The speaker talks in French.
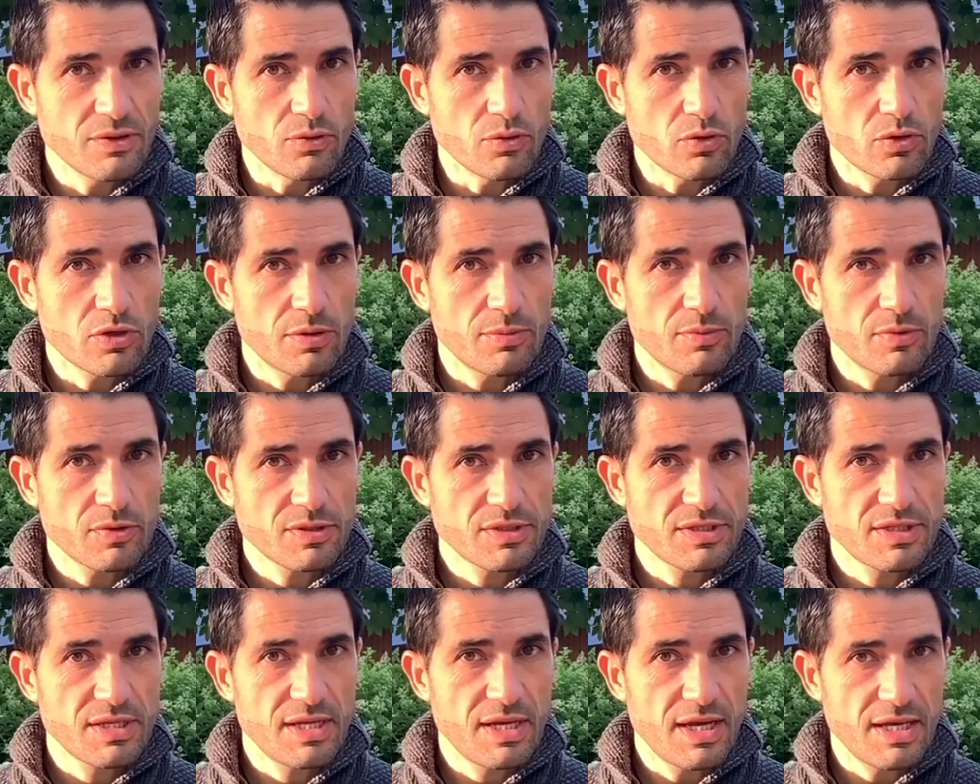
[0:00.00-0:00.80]

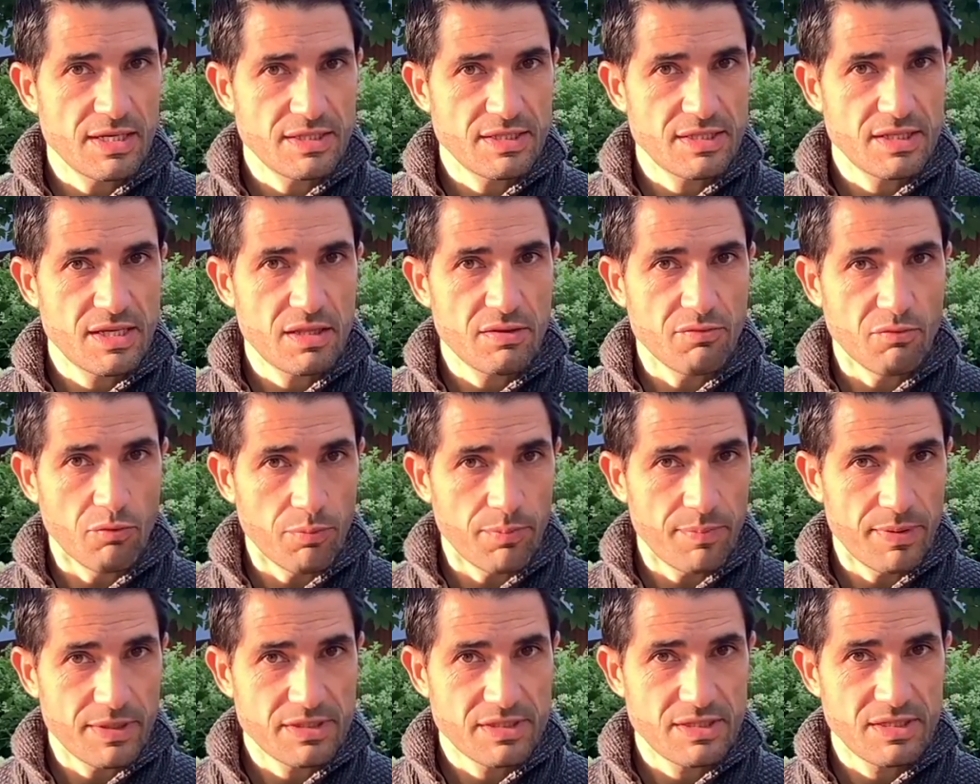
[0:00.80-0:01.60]
commencer à essayer de vous
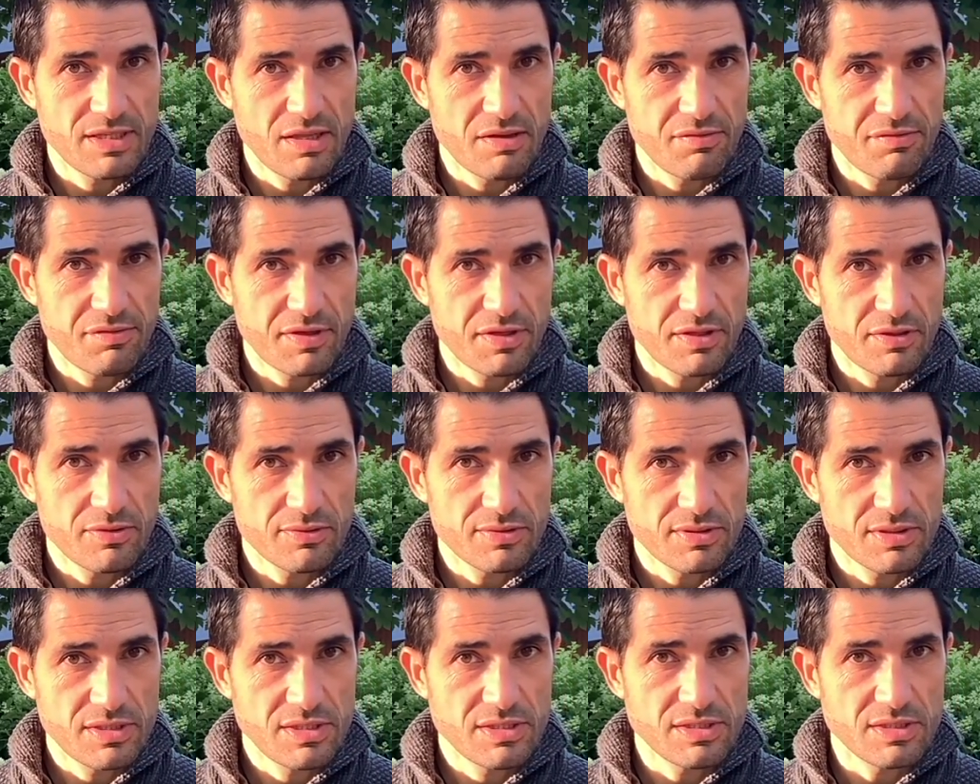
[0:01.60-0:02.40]
passer des
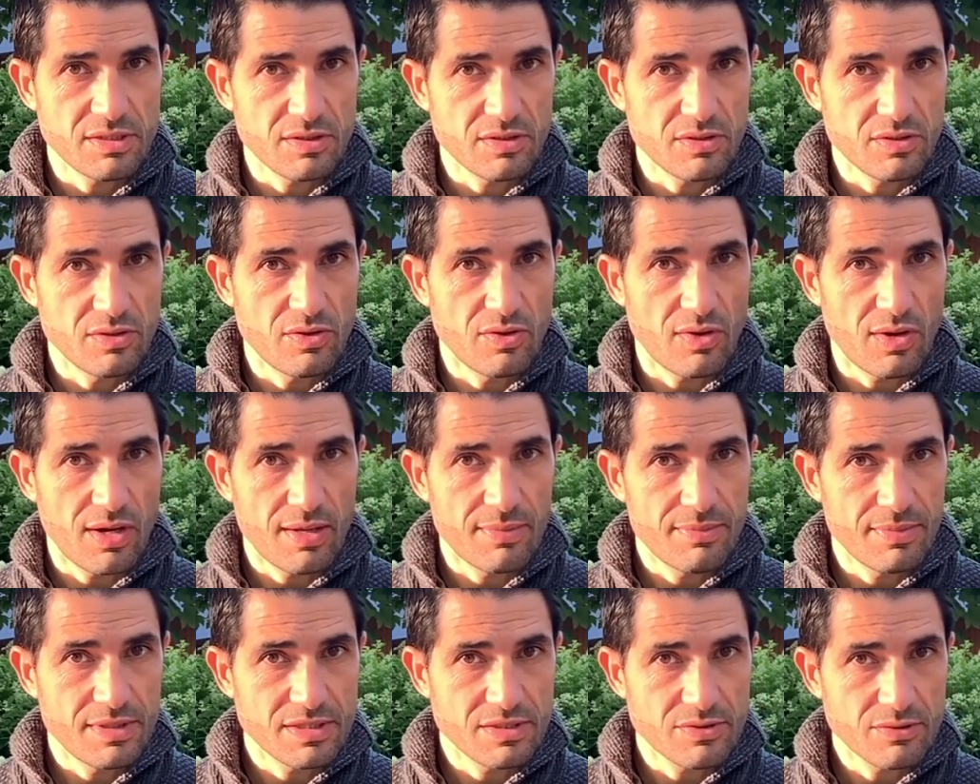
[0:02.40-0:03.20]
friandises dans
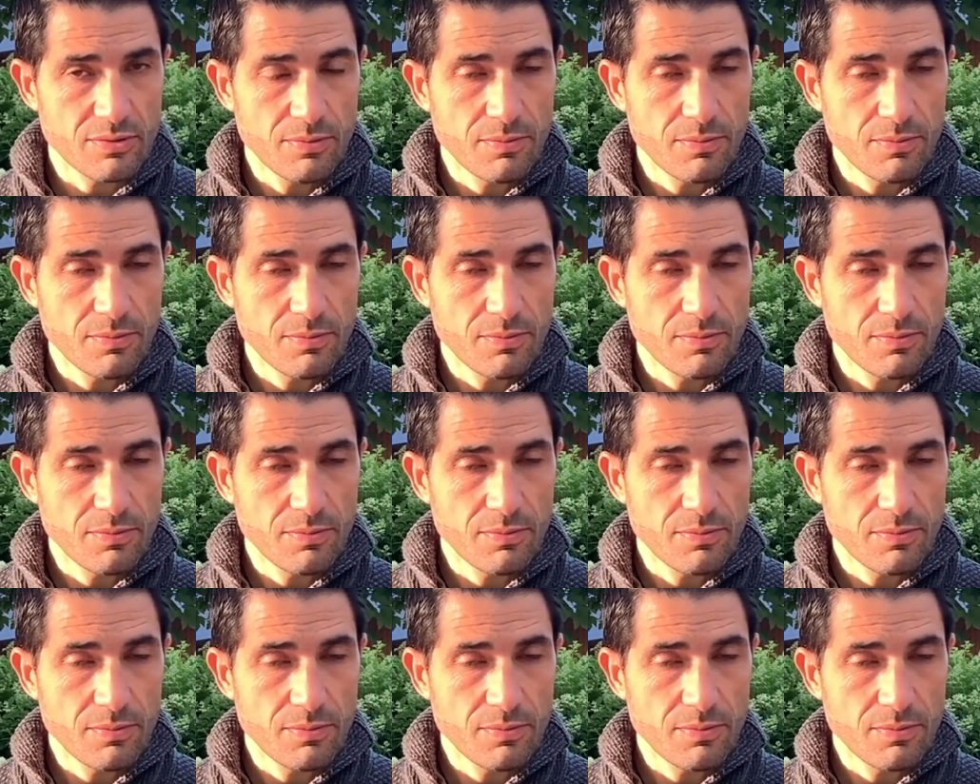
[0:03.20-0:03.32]
la maison,